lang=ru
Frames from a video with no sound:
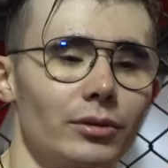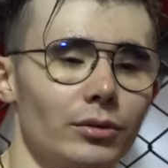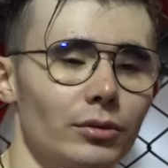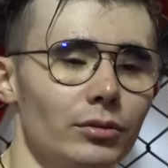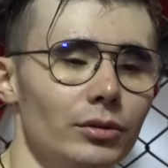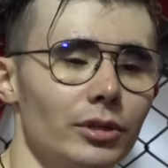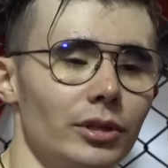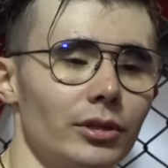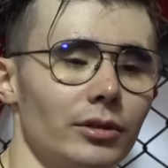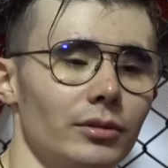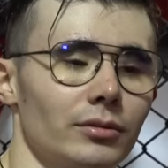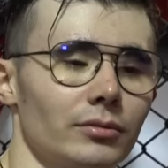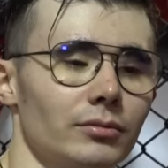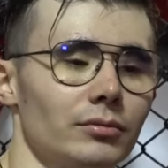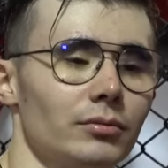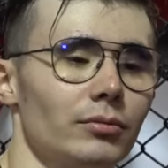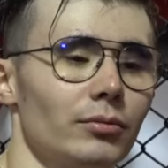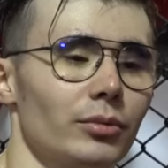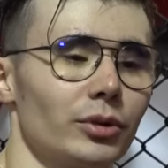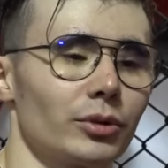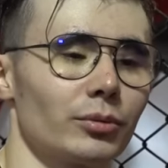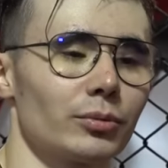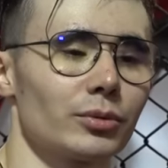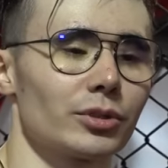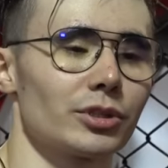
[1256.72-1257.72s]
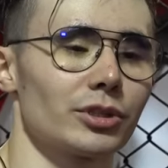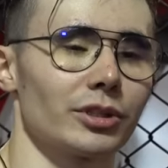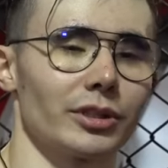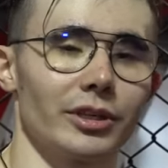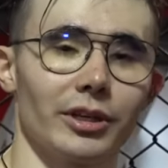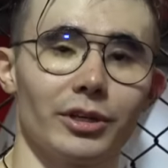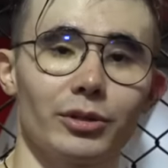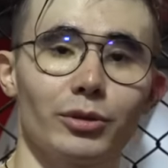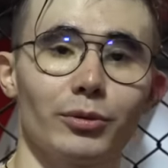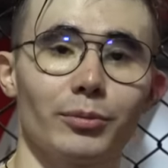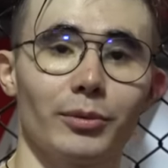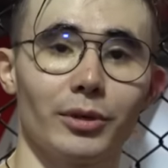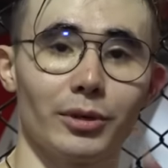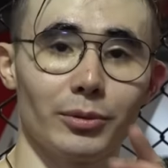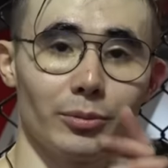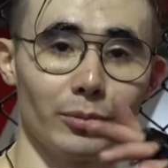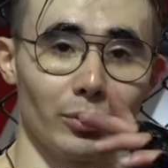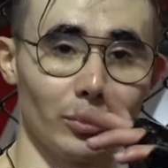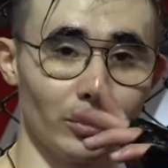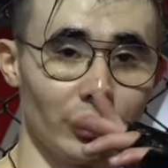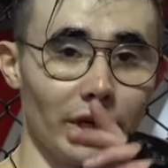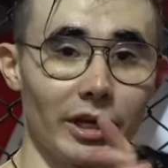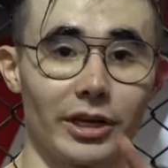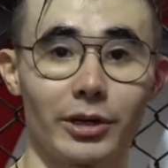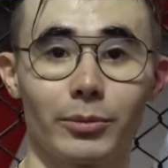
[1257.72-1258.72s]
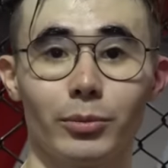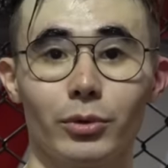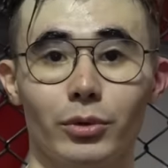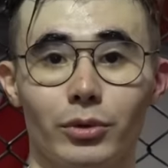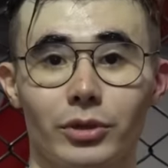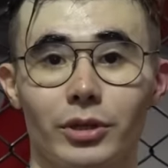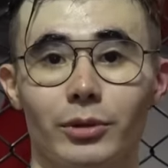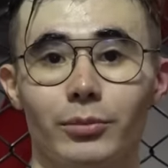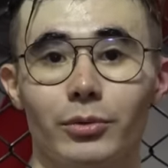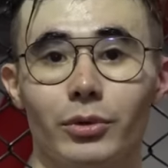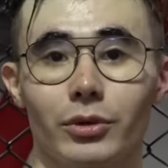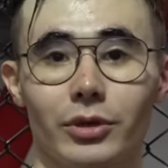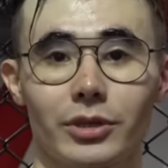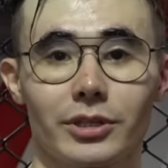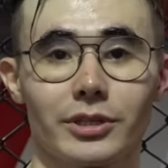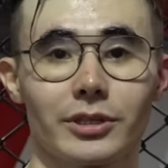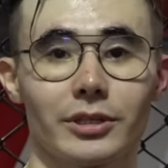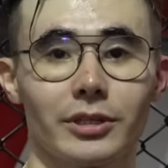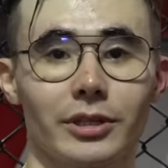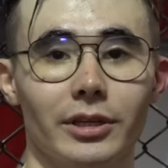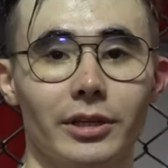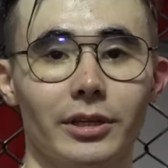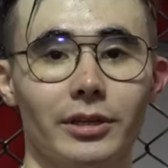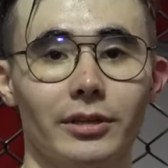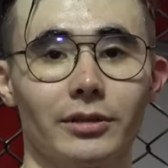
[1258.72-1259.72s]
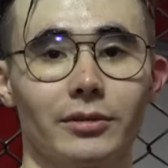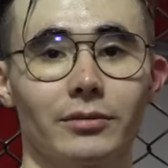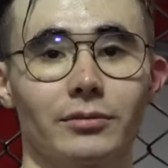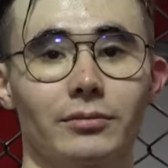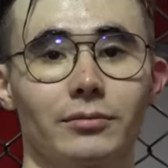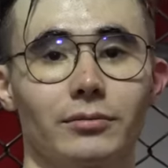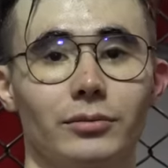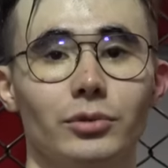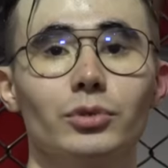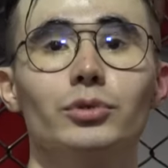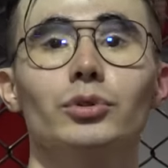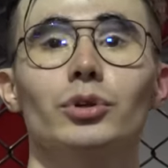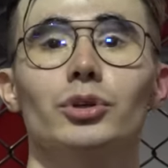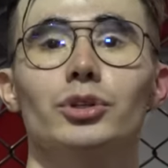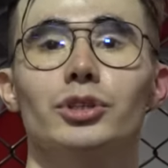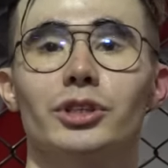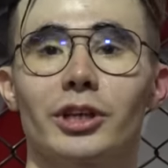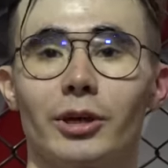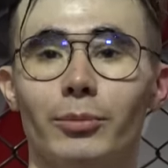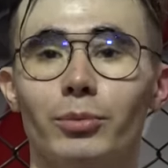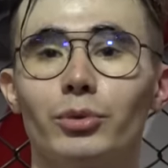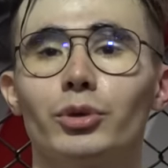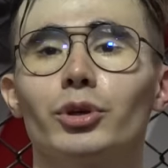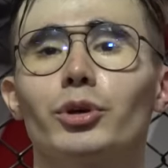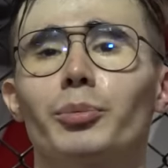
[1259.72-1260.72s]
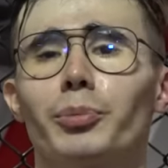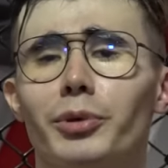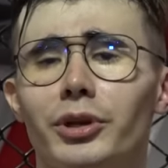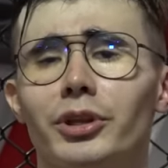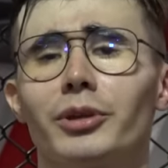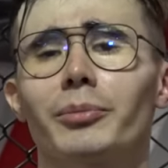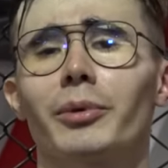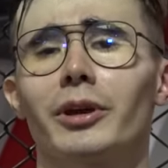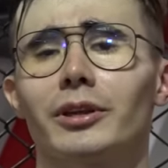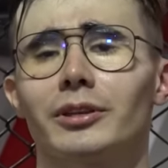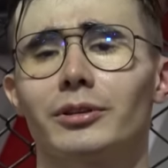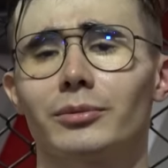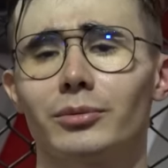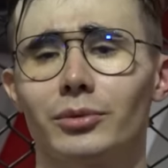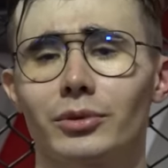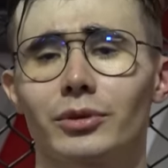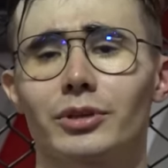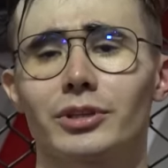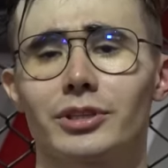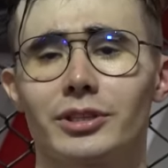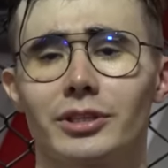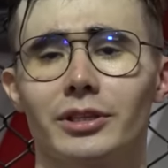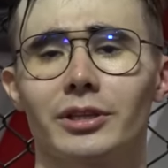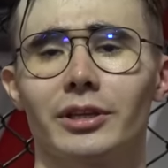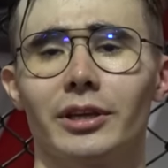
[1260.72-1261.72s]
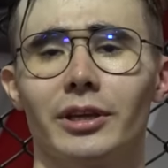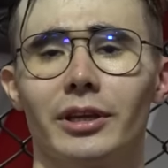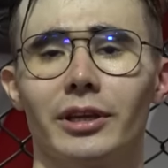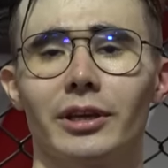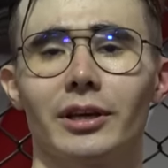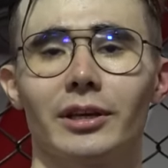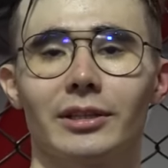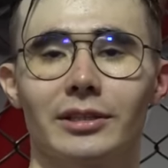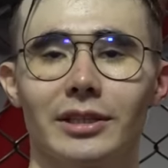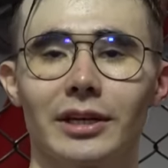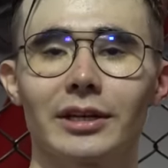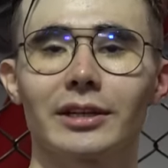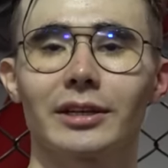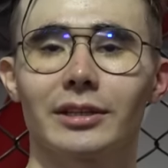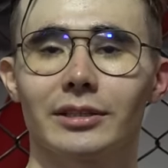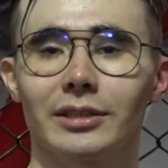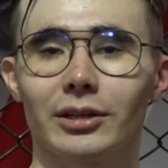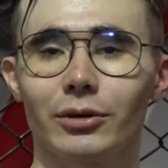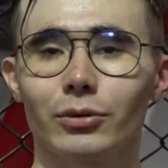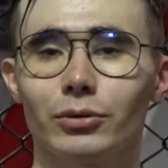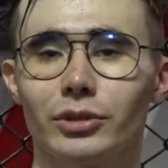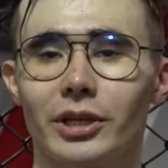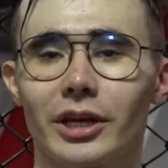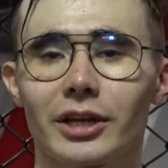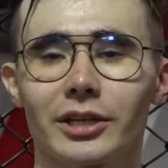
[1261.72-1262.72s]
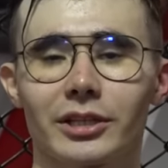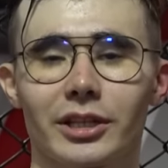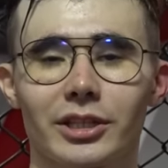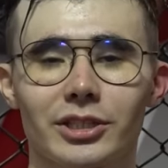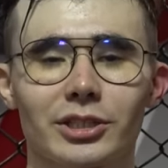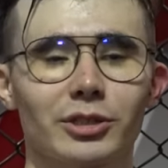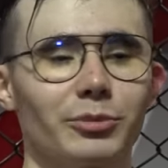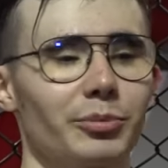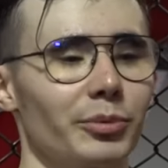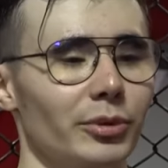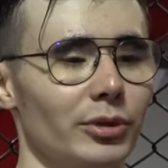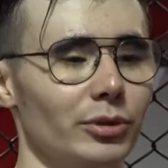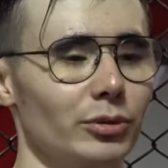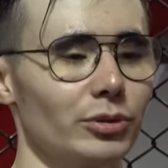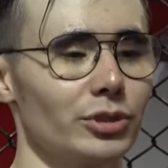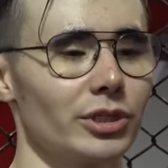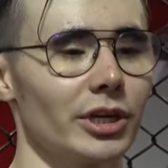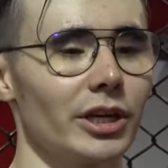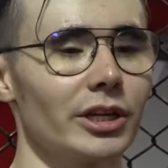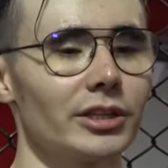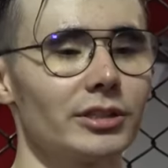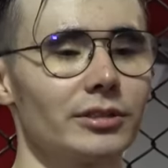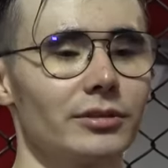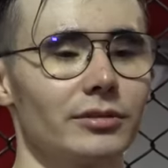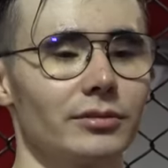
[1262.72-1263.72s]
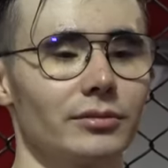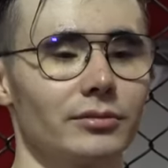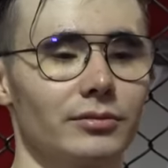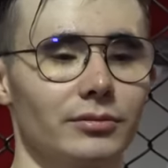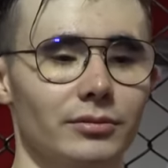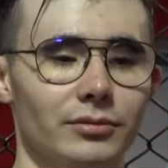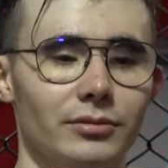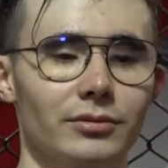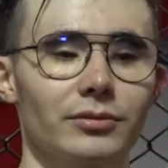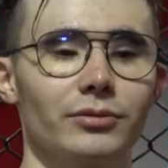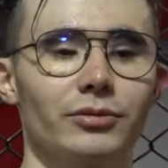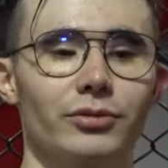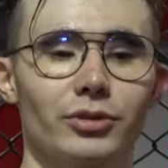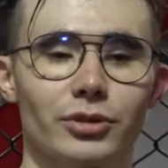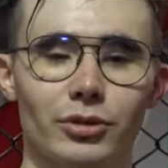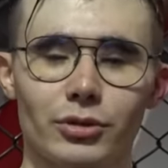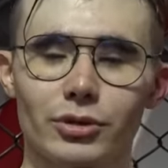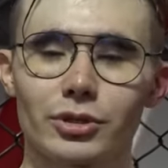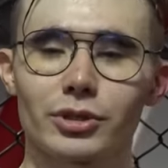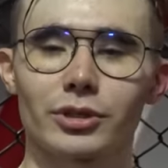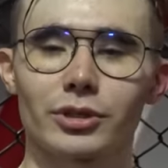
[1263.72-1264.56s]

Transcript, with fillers: круто, потому что я думал, удары будут намного сильнее. Ну, то есть я буду их принимать намного сильнее. А, -а, так, когда удары начал получать, э, все